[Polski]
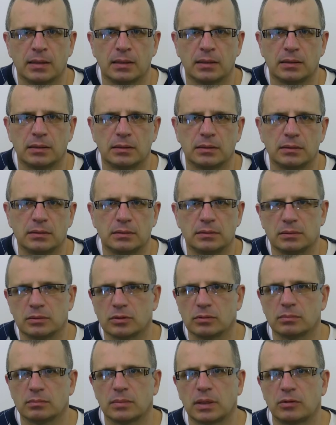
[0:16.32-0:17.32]
Y,
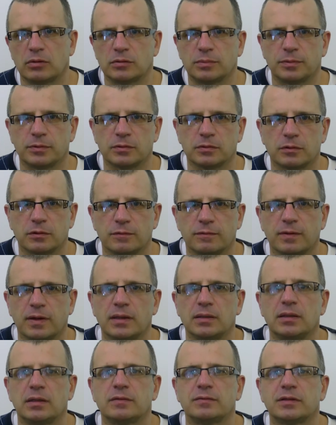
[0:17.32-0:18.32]
no, małe
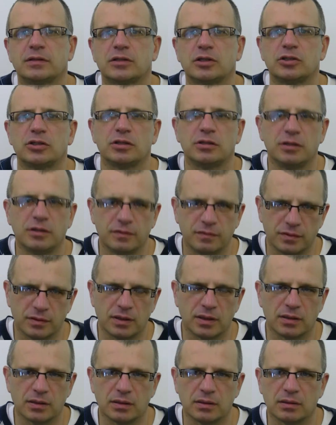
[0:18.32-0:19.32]
sprostowanie, w zasadzie nie
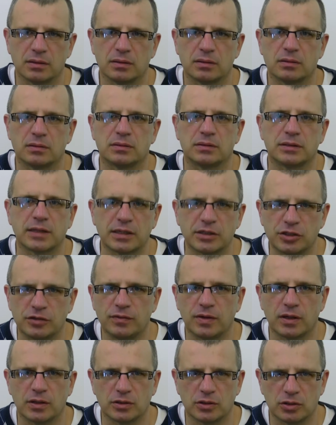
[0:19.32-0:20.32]
wydaje
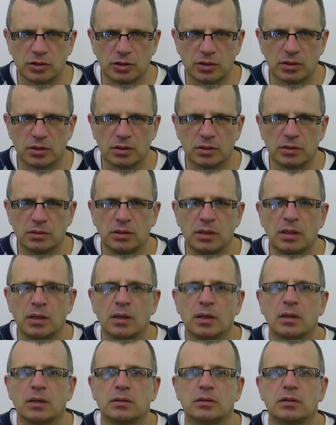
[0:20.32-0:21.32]
zaświadczeń,
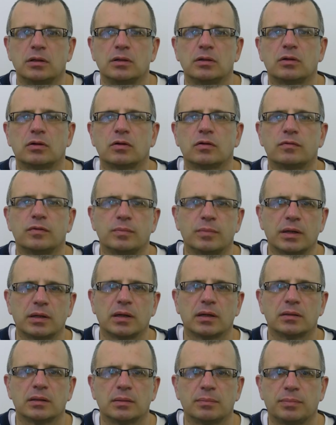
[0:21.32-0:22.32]
tylko
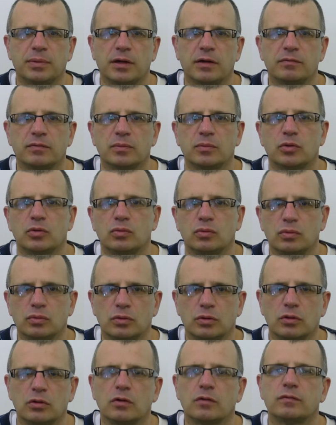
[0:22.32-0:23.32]
wymagane prawem o ruchu
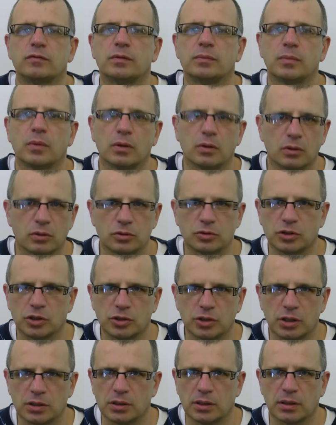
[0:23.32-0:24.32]
drogowym
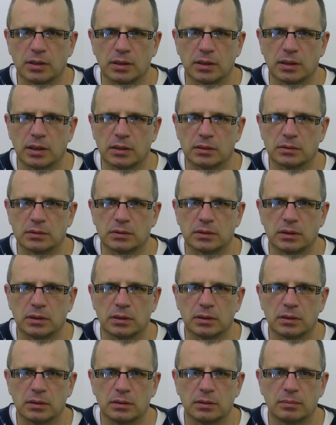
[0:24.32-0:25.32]
orzeczenia
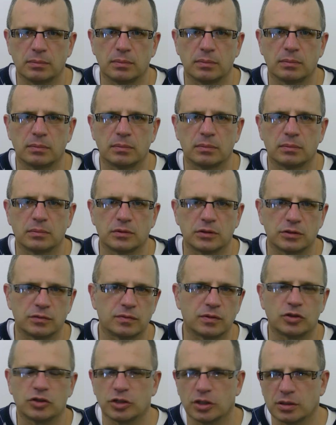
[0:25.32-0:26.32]
lekarskie,
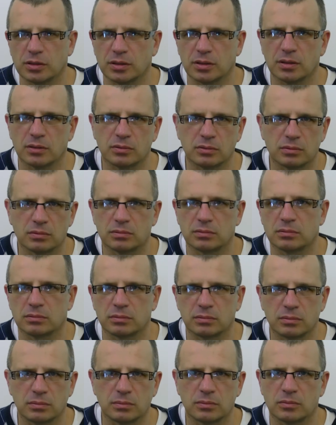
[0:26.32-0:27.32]
zaświadczenia no,
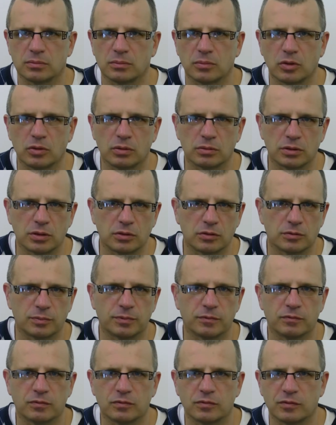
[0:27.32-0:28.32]
mogą tylko
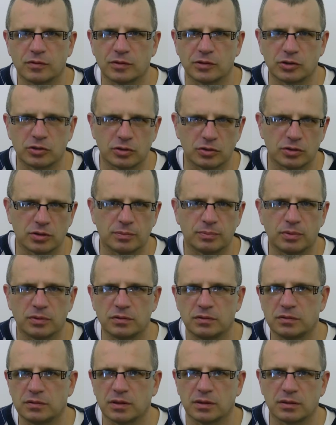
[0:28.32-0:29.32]
spowodować to, że
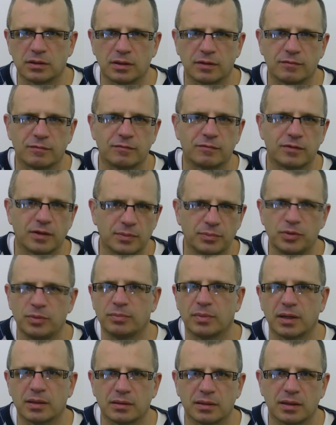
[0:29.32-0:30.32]
policjant nam wlepi
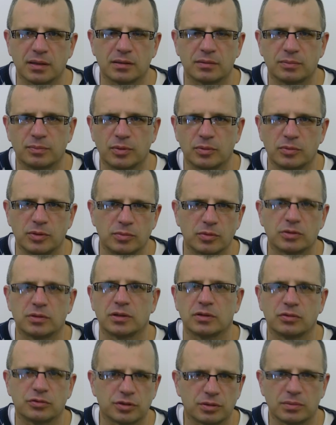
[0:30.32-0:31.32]
mandat, pomimo
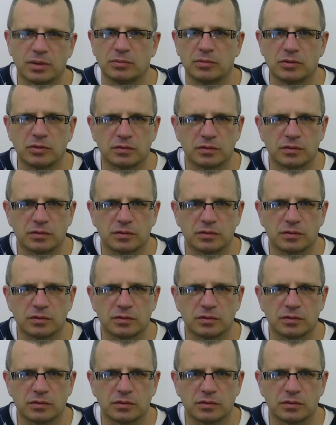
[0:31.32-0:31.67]
tego, że mamy to